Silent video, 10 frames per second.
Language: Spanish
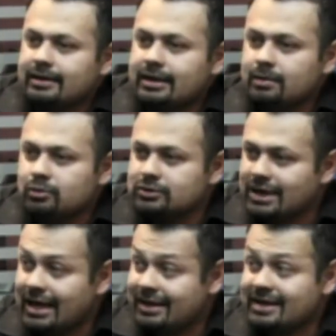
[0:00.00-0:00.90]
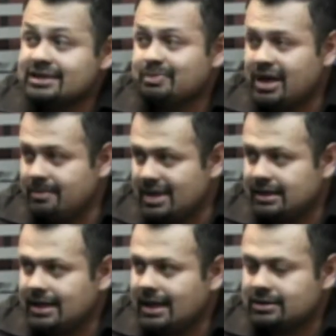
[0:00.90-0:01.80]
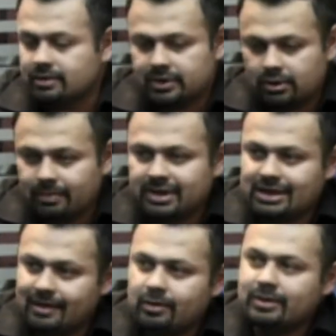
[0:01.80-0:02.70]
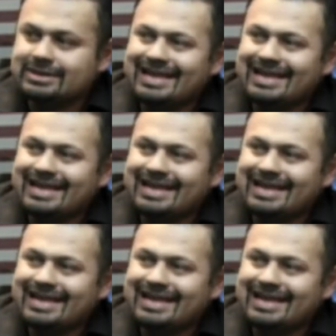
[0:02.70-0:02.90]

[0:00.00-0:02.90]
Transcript: de buscar, de experimentar. Sobre todo mi trabajo es